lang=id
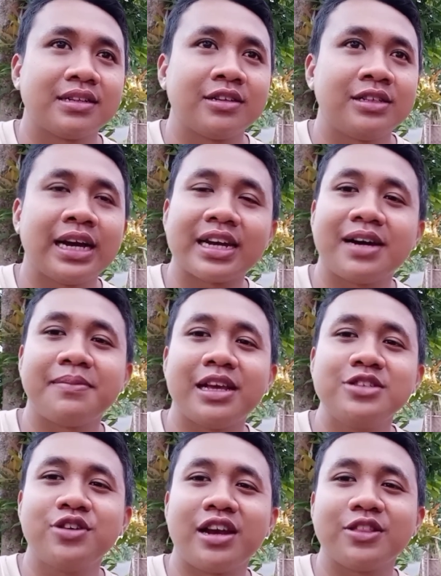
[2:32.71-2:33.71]
yang namanya
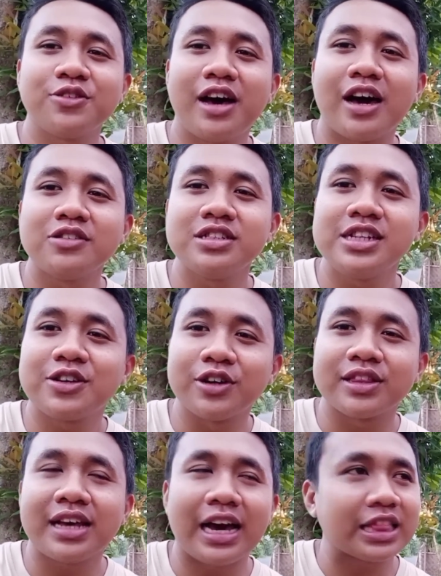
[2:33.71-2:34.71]
jualan tuh harus di
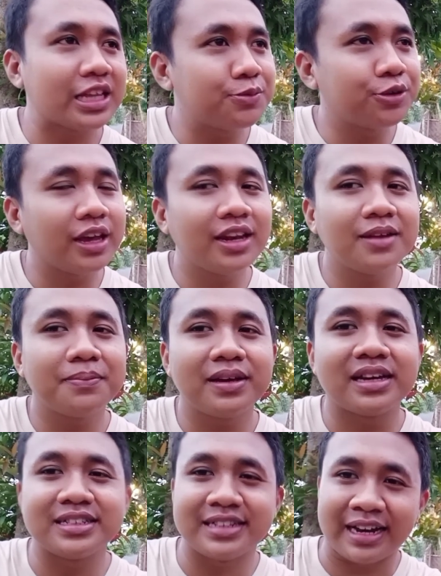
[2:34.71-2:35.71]
kota atau mungkin di
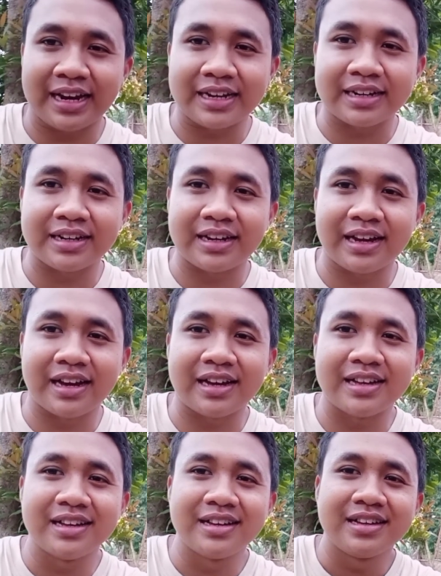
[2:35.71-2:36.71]
pinggir jalan ya
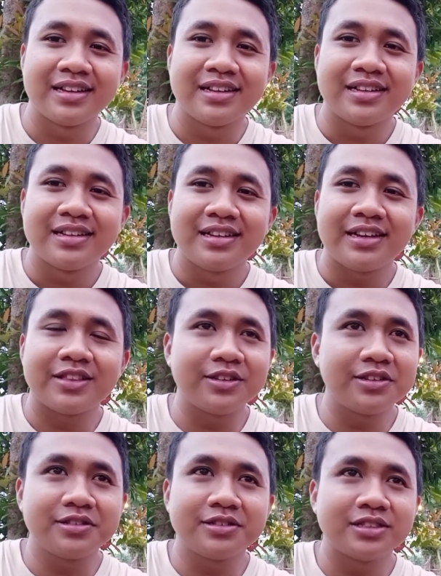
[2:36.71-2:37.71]

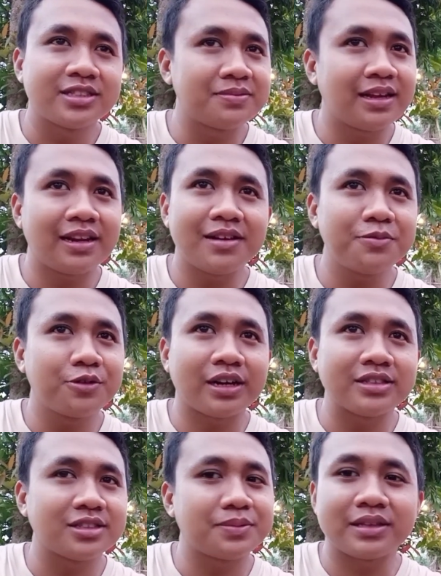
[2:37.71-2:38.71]
itu sebenarnya bukan
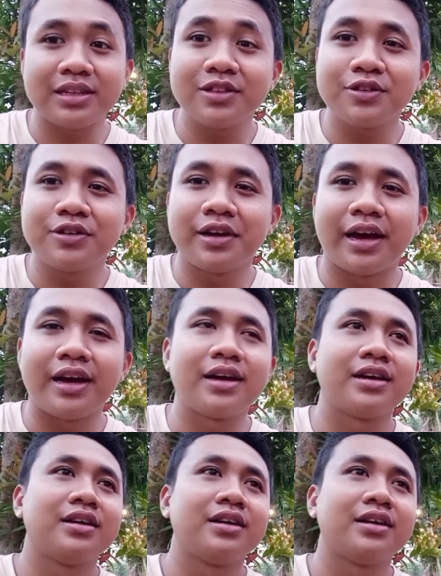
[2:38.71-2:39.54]
seperti itu ya